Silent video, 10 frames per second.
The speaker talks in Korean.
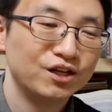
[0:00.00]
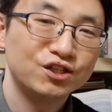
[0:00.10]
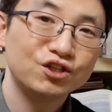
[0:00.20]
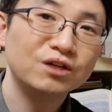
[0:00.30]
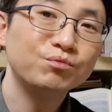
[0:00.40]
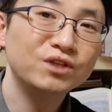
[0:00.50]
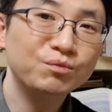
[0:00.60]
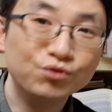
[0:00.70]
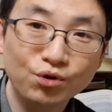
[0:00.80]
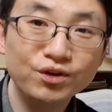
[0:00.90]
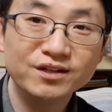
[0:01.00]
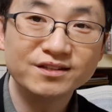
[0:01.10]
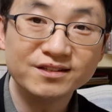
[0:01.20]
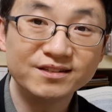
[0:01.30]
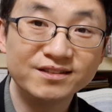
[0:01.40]
처분이 무효인
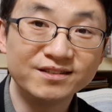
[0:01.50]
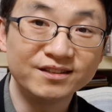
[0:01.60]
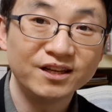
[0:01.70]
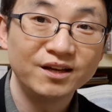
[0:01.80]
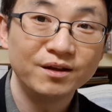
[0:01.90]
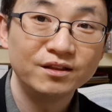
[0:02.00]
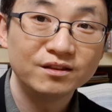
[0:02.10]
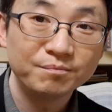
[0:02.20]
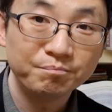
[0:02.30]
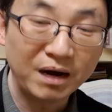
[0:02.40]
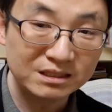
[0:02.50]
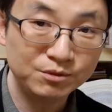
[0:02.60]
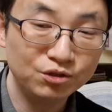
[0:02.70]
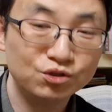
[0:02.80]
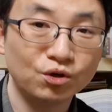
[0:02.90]
것은,
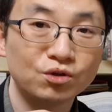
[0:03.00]
말씀드렸죠.